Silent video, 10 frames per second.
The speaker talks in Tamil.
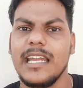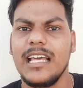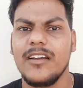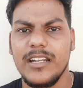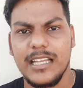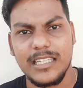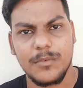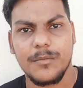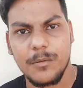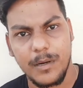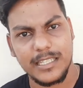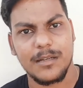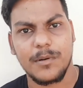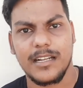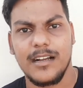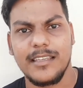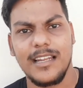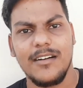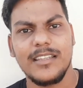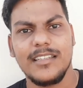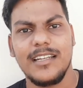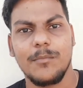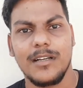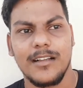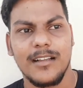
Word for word: சைனாவை விட அதிகமான பேர் பாதிக்கப்பட்டிருக்காங்க இதெல்லாம் வந்து நம்ம